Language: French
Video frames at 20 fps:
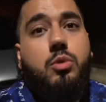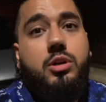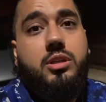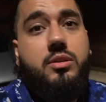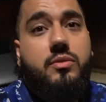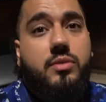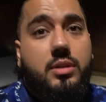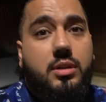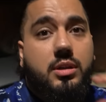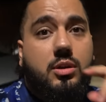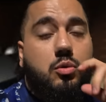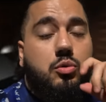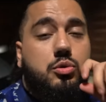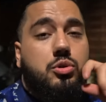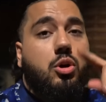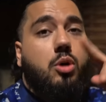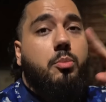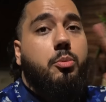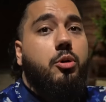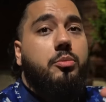moi qui vais
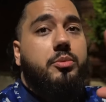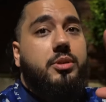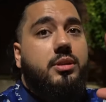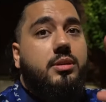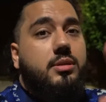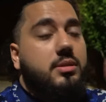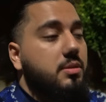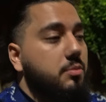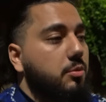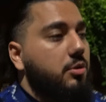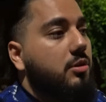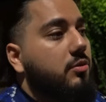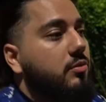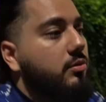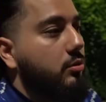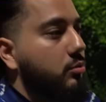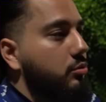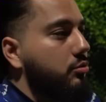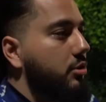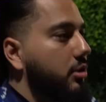conduire en premier. C'est moi qui
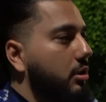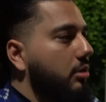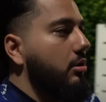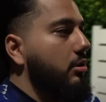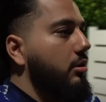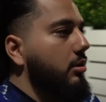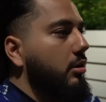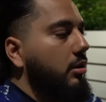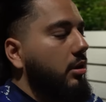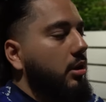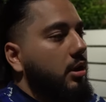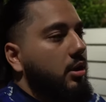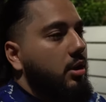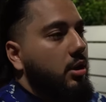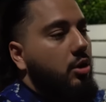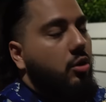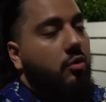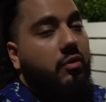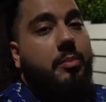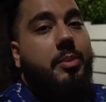vais conduire. Euh,
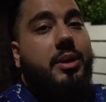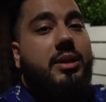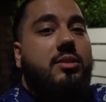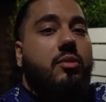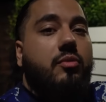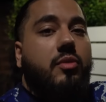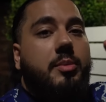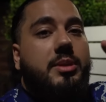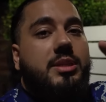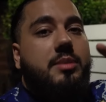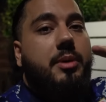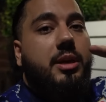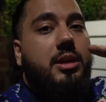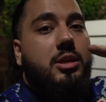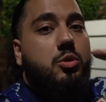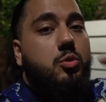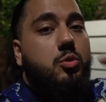on, va passer, on va passer par la